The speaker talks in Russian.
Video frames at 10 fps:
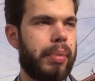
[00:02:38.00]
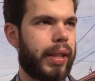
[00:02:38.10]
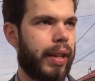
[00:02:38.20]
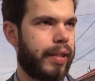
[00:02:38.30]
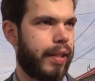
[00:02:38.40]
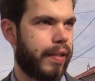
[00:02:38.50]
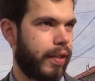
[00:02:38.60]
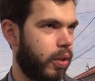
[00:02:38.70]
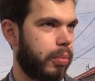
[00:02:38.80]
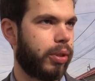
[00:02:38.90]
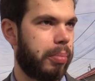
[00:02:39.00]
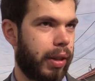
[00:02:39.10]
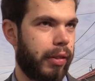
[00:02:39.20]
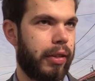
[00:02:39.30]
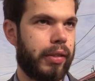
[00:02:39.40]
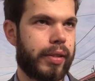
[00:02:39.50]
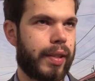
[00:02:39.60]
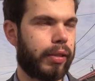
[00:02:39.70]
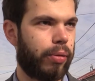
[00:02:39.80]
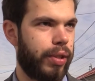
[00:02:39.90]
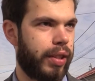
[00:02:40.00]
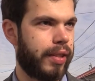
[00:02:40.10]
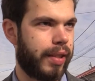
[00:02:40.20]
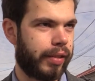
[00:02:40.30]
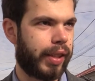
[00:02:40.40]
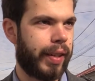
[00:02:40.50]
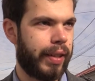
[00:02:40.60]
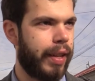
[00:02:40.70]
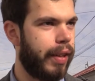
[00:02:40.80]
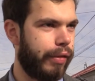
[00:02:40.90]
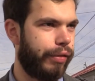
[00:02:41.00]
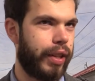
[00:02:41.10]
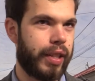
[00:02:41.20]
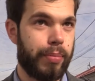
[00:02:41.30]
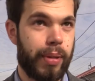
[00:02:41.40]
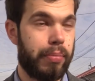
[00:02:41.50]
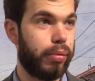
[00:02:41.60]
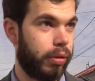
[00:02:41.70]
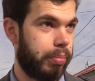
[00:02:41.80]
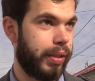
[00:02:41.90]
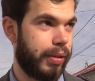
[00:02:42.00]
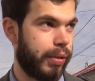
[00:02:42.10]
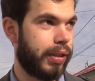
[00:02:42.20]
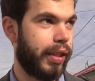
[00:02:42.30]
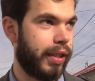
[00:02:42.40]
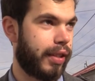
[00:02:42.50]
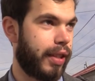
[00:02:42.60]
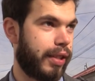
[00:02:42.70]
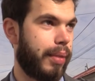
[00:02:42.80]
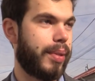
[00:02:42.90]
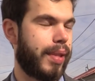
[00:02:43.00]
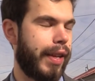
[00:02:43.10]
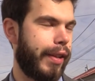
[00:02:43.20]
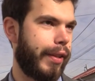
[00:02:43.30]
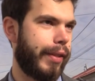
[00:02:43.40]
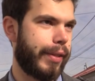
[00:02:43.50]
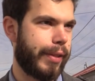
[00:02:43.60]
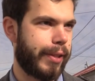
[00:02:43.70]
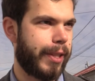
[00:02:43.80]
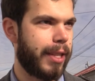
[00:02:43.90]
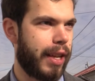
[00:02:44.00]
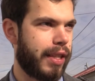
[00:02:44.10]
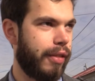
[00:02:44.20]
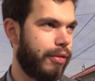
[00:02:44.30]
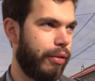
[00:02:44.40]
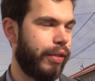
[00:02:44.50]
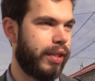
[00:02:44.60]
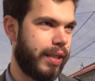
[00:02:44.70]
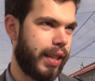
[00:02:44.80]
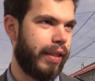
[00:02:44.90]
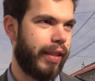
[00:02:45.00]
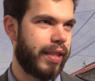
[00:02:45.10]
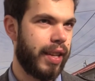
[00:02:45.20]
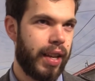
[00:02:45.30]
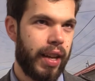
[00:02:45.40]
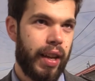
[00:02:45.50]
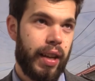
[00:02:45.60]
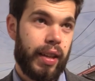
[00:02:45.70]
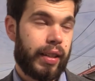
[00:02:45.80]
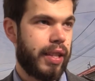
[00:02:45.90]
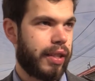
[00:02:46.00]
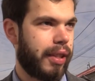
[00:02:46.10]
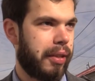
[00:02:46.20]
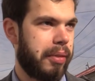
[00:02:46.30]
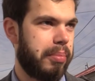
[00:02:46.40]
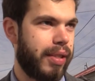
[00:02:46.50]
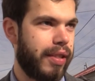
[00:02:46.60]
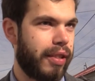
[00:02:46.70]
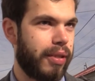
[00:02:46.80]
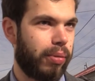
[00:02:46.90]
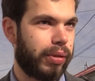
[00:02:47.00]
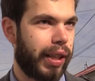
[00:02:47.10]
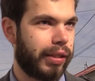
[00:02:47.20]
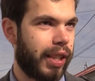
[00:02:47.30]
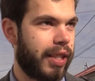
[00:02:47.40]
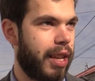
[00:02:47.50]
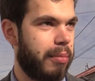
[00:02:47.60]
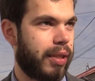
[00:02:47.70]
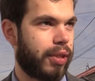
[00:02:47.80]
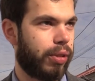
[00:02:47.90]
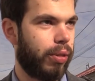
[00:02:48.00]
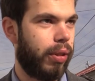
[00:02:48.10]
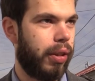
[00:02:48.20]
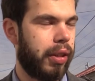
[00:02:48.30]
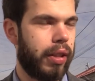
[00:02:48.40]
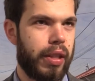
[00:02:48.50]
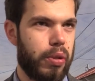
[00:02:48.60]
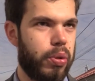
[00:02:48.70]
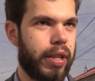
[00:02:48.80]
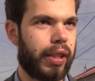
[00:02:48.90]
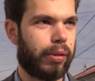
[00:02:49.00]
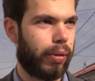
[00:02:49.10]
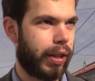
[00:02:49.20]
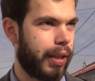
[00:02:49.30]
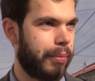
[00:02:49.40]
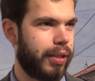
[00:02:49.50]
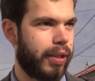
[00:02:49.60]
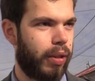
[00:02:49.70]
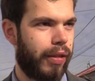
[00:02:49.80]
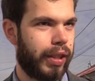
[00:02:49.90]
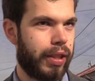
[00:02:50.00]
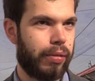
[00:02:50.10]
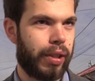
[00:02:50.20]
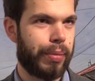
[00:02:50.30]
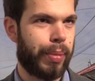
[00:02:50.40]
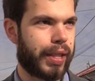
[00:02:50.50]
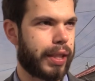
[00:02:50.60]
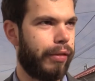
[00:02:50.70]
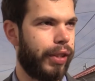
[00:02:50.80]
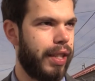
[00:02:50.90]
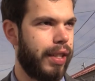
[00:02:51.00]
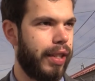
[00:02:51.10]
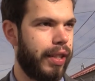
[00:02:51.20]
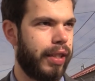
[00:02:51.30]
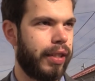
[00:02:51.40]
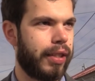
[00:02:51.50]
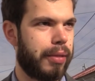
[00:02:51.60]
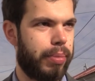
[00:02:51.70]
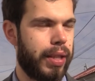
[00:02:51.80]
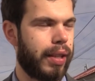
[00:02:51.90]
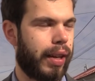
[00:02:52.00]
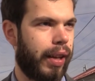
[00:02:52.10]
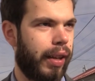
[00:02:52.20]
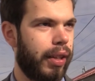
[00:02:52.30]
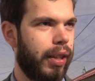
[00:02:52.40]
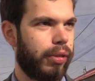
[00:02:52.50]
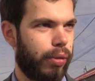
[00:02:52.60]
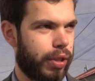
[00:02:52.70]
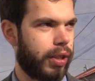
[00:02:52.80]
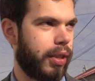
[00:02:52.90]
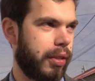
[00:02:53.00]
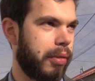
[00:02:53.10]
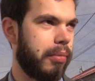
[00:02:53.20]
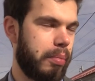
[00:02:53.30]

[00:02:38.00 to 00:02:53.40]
прекрасно знаем, что сотрудники центра э и ФСБ будут будут присутствовать на каждом за... занятии, все фиксировать. Конечно, без них никуда. Надеемся, что люди, которые командированы отсюда с Москвы или с Питера, тоже